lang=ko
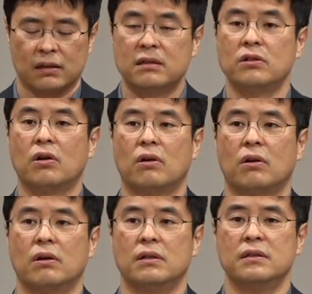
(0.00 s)

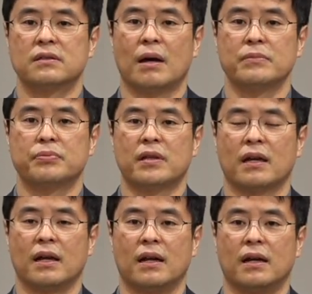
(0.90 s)
그거 은
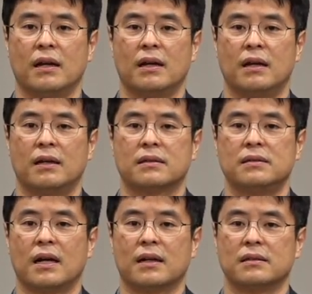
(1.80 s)
30세겔
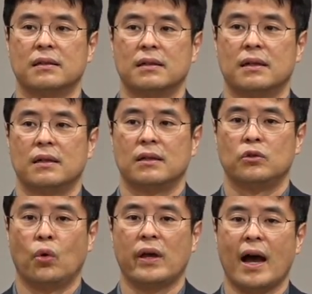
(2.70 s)
그냥
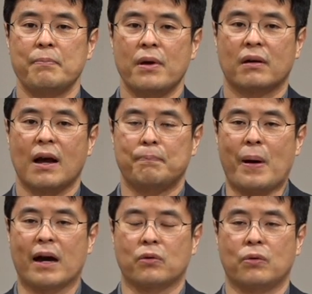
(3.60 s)
노예 한 명값
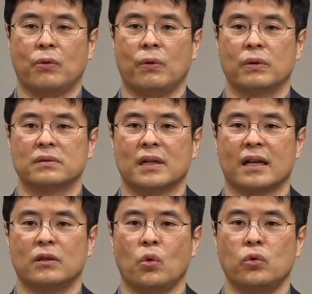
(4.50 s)
받고
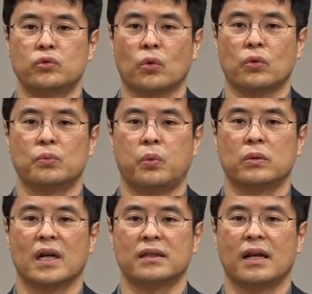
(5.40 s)
자기 노후 조금
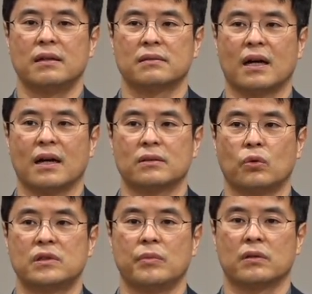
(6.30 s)
보장되려다가
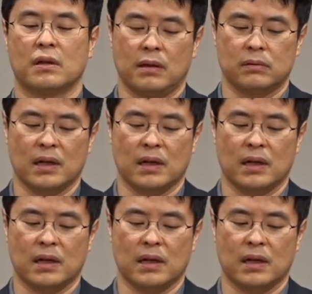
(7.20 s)
놓치면 어떻게 돼요?